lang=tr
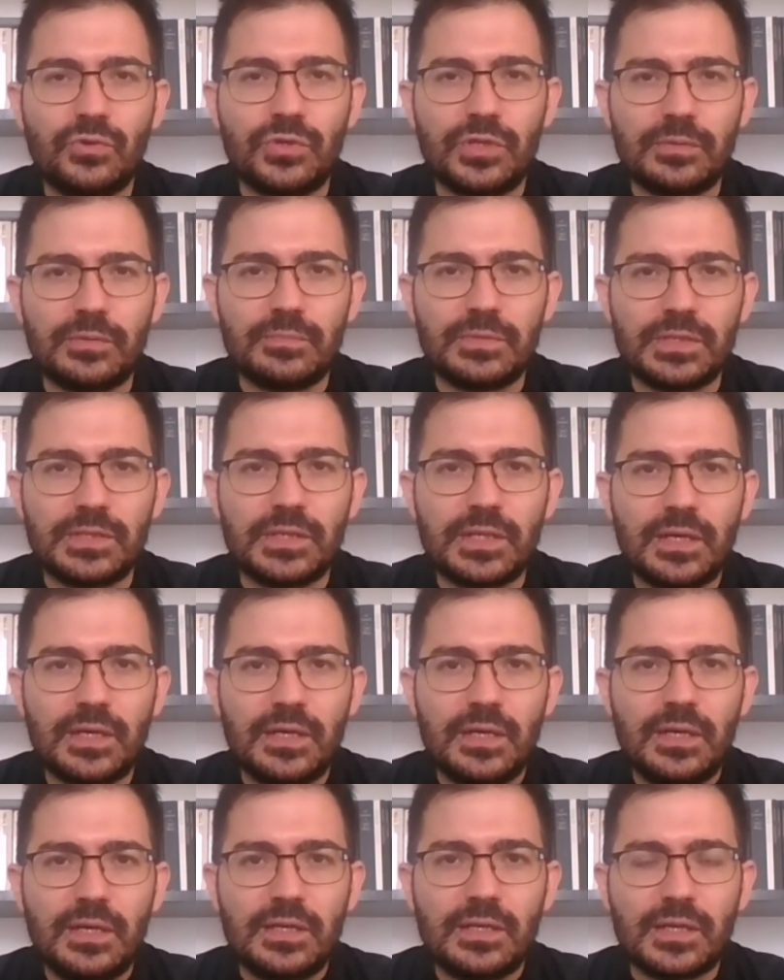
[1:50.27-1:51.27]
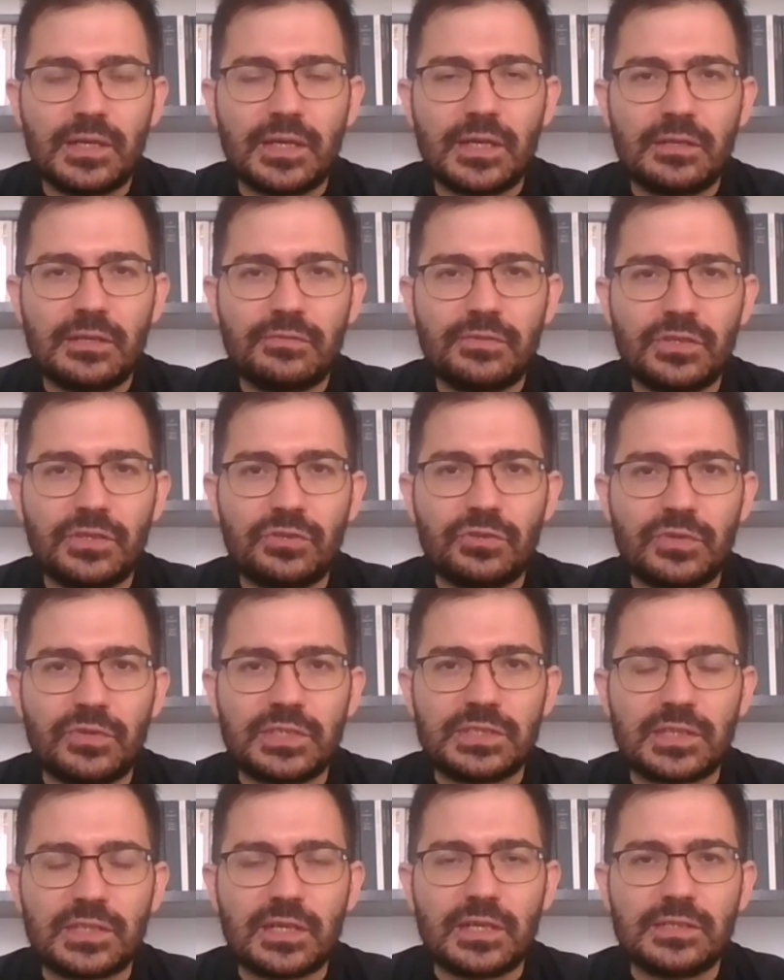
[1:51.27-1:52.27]
döneminde gerek FETÖ
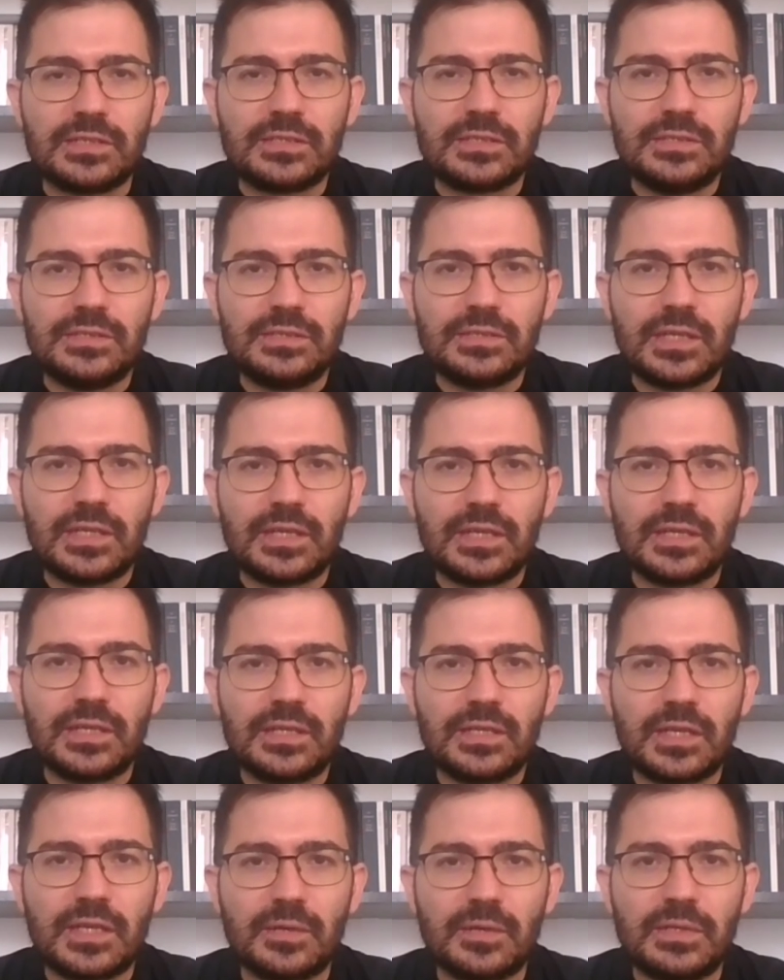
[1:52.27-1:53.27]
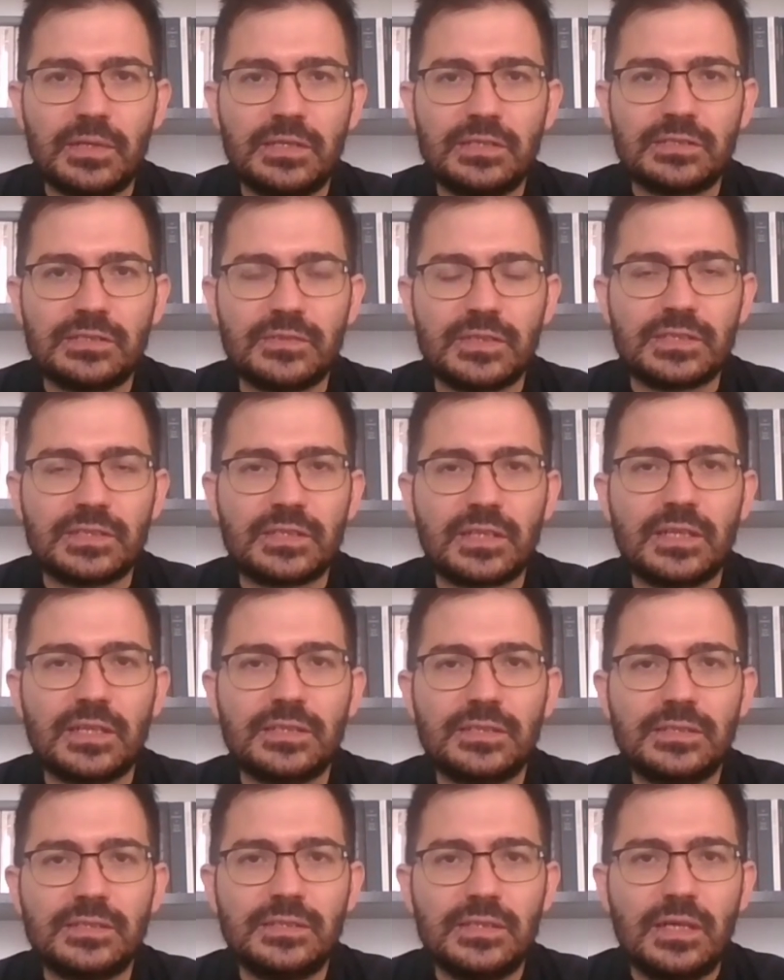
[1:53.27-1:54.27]
vesayetinin gerek Kemalist
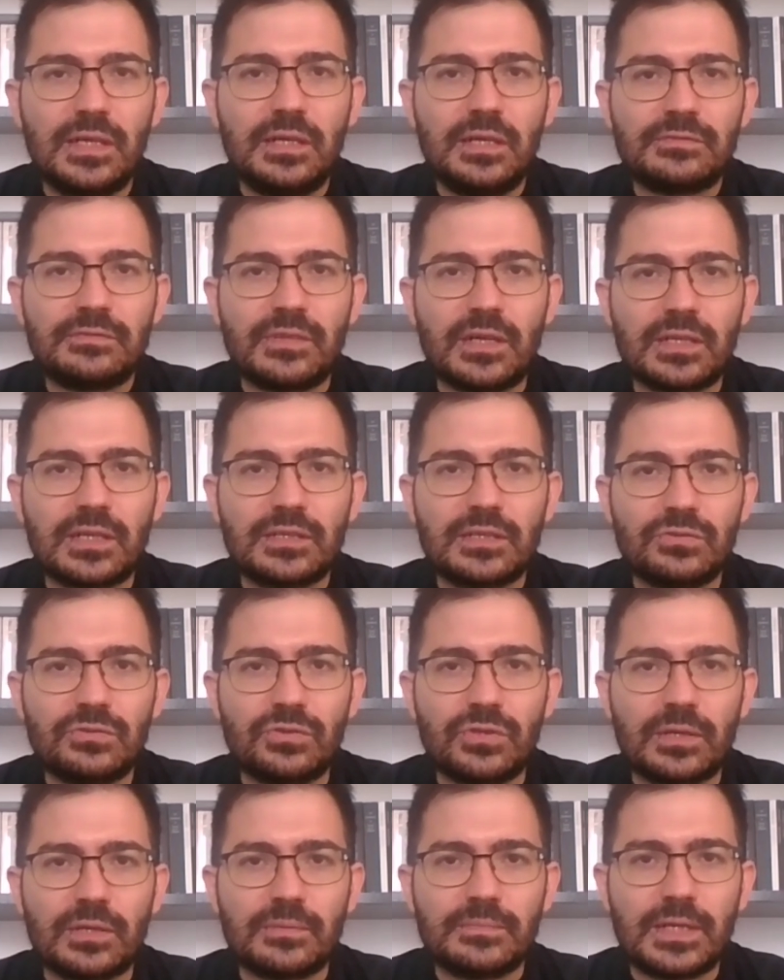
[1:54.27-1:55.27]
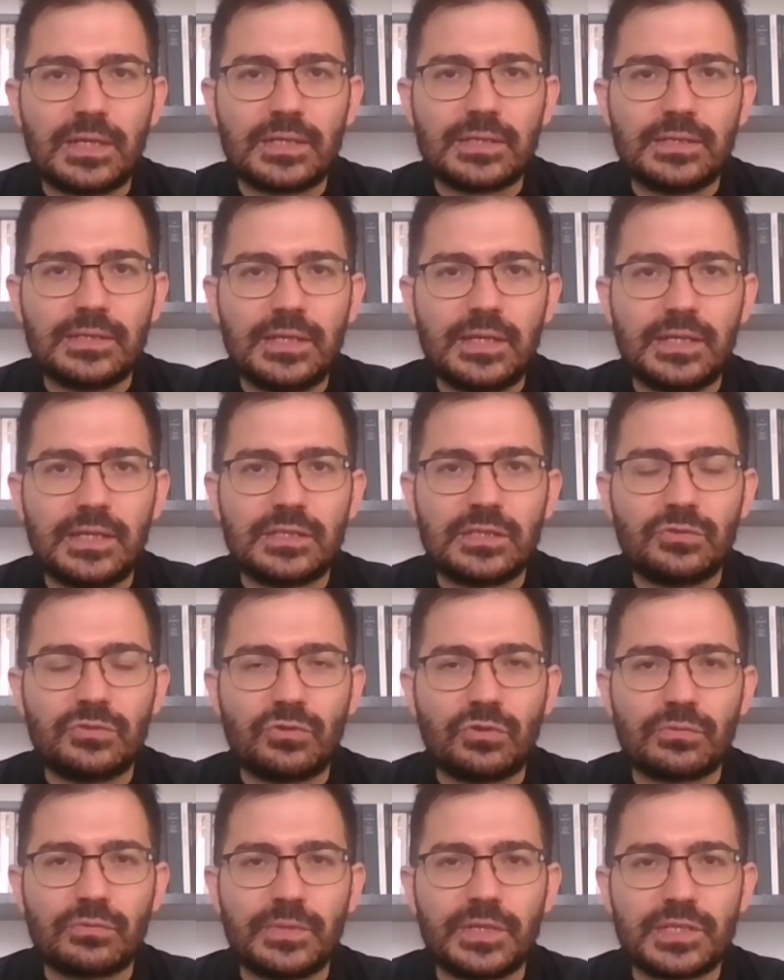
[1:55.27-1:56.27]
vesayetin farklı dönemlerde etkin
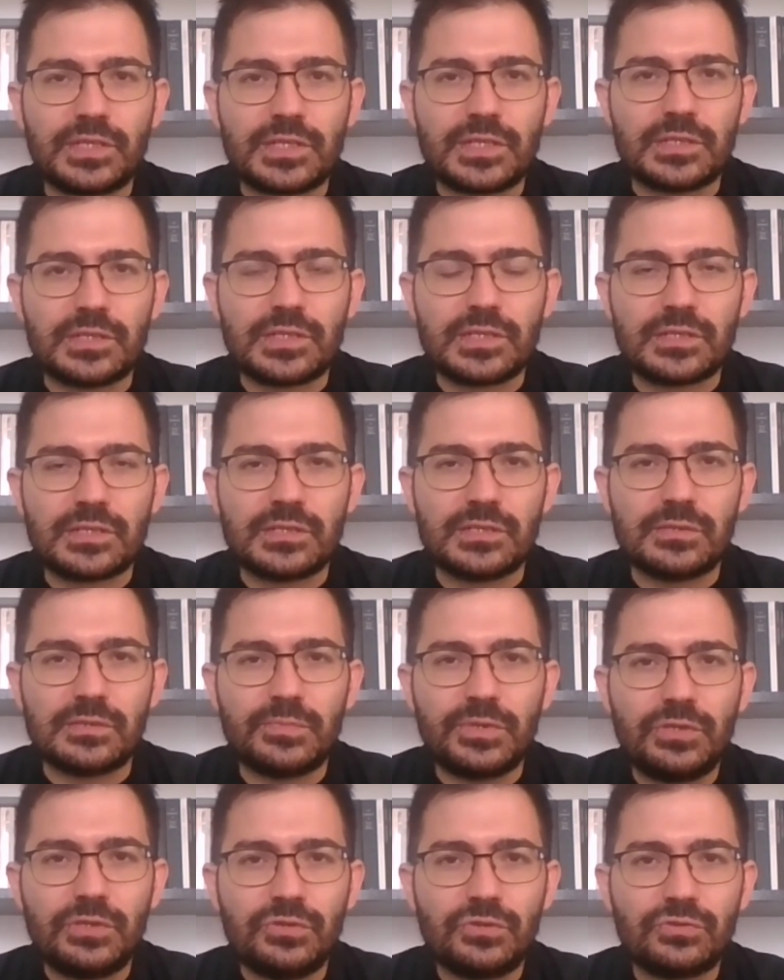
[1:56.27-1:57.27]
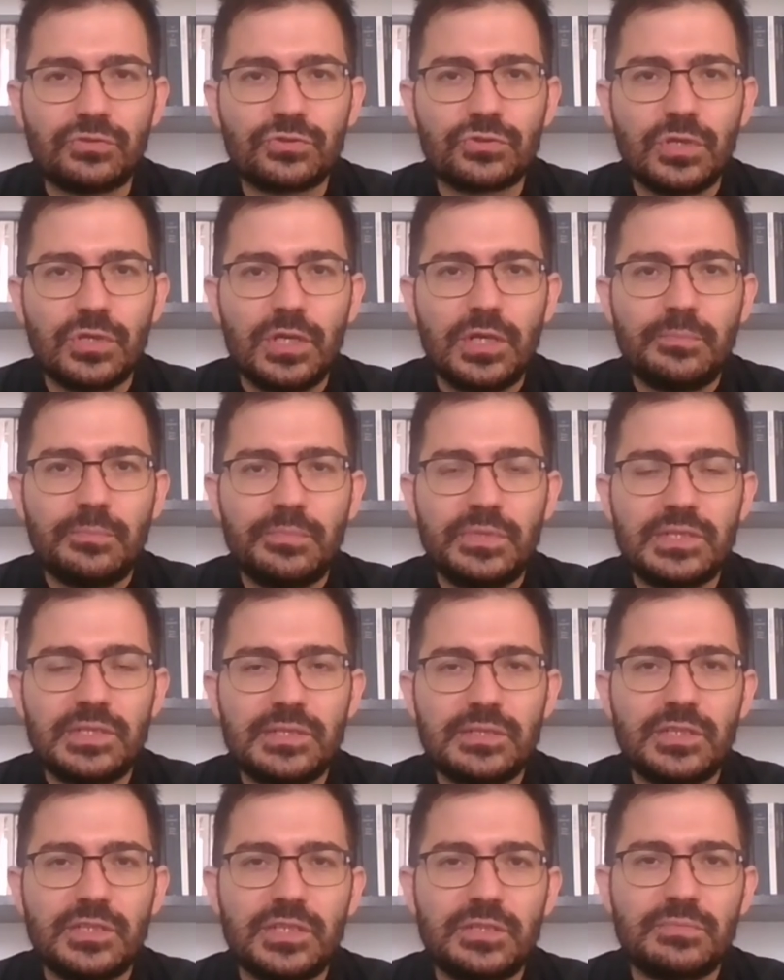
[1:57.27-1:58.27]
olmaya çalıştığını biliyoruz.
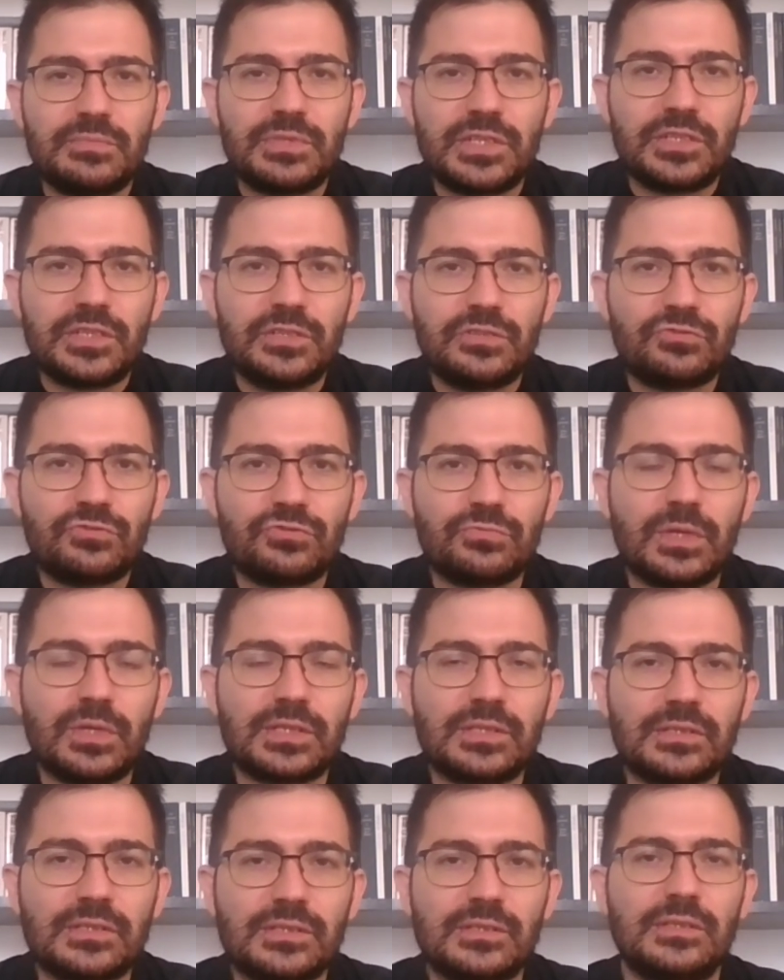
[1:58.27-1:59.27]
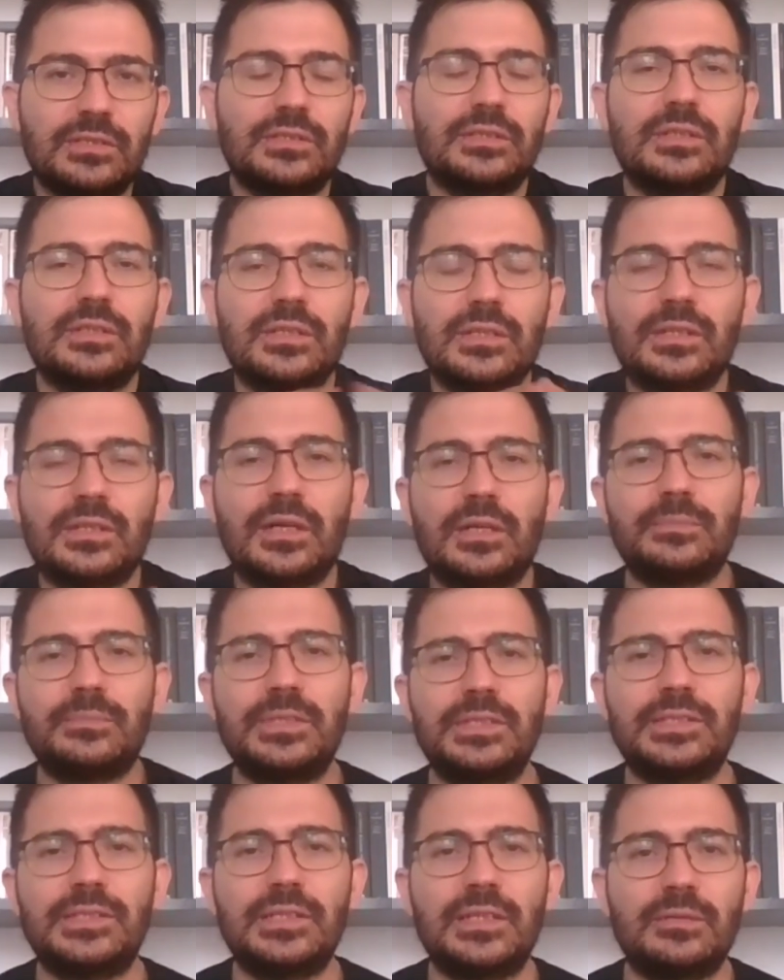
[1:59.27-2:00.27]
Biz 28 Şubat e,
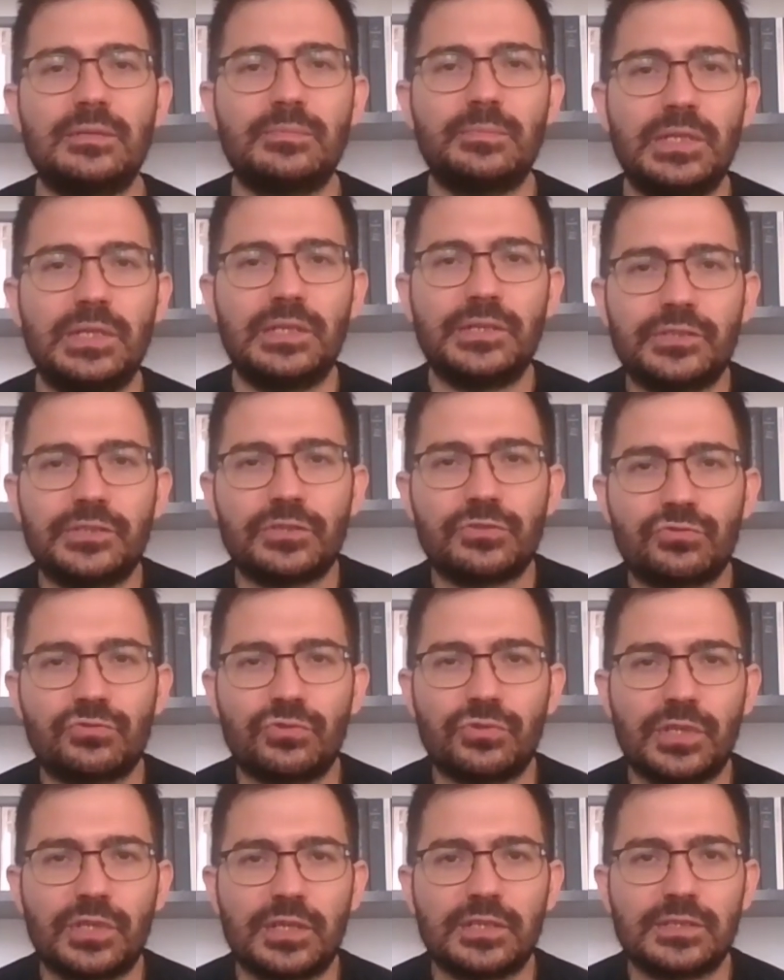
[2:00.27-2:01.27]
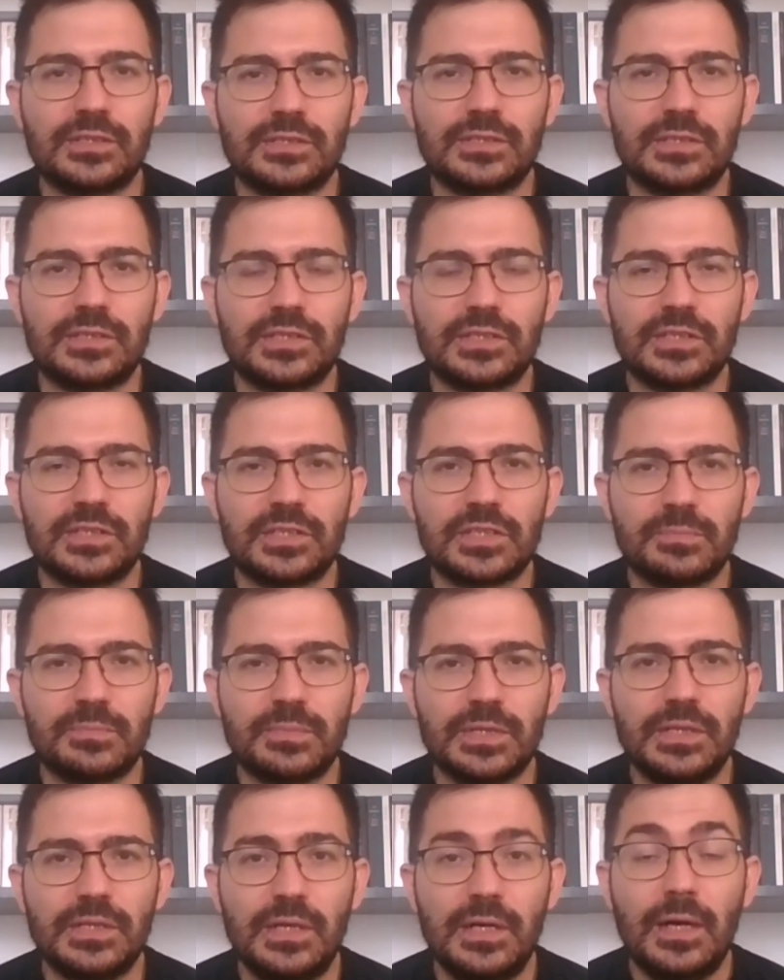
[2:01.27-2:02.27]
darbesiyle birlikte sonlandırdık
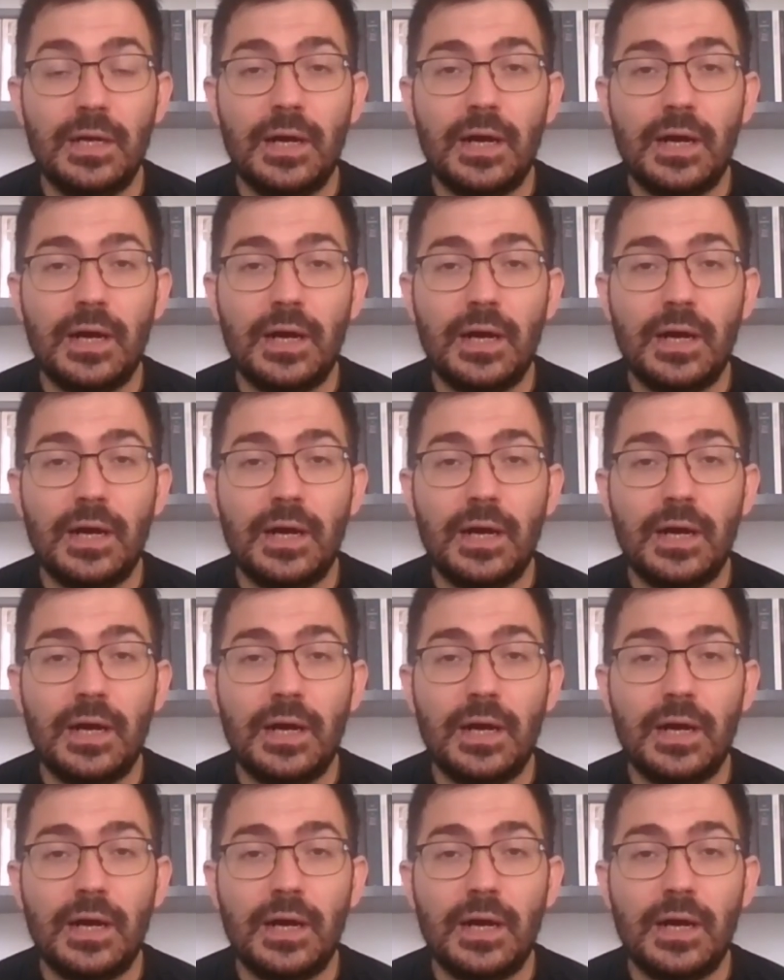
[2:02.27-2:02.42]
çalışmayı.